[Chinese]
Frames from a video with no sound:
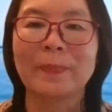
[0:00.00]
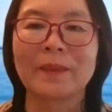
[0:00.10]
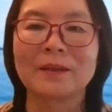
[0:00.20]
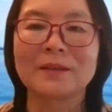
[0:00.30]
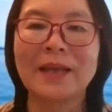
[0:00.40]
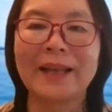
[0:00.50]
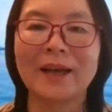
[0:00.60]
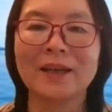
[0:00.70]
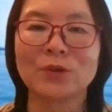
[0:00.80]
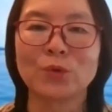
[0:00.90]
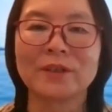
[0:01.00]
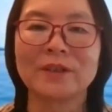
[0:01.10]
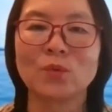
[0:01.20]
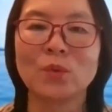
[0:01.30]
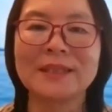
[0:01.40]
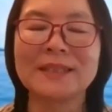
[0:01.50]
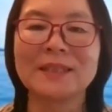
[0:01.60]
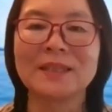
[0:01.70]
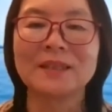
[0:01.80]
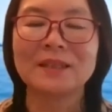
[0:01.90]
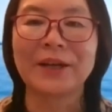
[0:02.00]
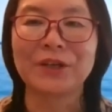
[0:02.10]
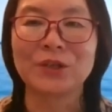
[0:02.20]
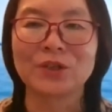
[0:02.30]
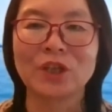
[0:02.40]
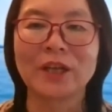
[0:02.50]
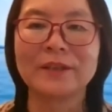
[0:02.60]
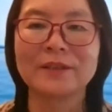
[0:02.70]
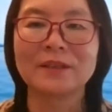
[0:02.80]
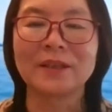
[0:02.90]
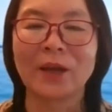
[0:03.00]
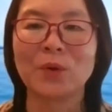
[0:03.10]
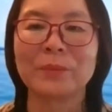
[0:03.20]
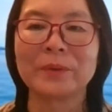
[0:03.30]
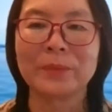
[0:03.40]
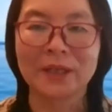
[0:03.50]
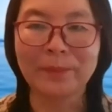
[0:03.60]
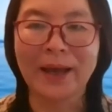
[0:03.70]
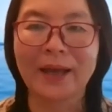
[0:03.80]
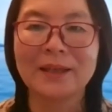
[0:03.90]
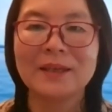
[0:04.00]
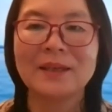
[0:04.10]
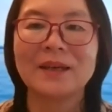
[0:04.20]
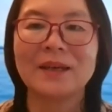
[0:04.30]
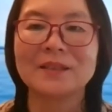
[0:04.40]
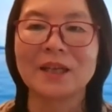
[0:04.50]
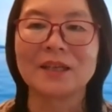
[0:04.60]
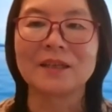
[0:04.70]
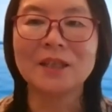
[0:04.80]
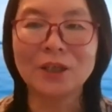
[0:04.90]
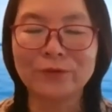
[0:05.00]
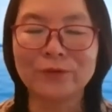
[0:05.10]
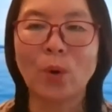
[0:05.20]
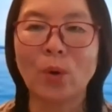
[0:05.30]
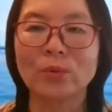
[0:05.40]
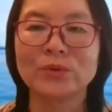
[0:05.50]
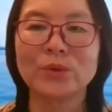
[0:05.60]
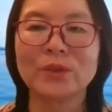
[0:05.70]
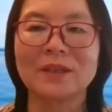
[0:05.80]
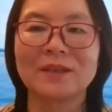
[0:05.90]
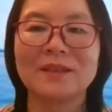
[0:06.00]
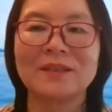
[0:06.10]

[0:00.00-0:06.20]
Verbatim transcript: 嗯，带来很多的危机，但是神给我们明白这个克服恐惧的。